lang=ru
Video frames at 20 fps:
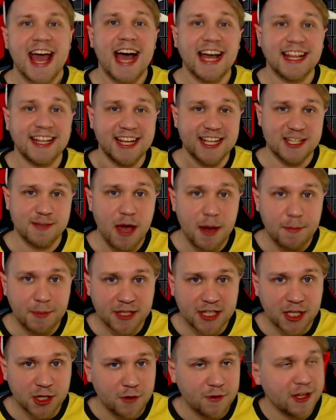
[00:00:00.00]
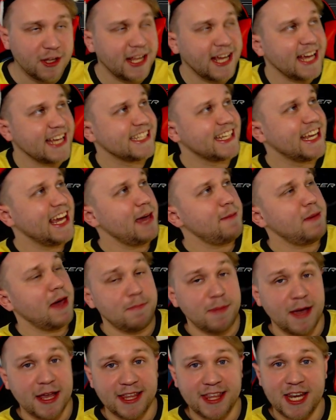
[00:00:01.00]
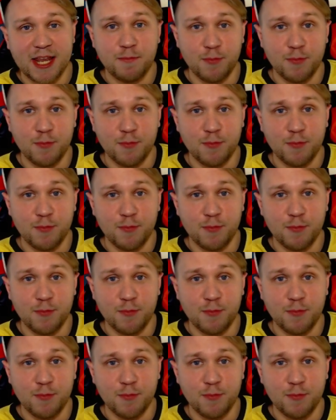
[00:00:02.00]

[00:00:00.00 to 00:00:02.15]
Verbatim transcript: А для тебя я подготовил SG553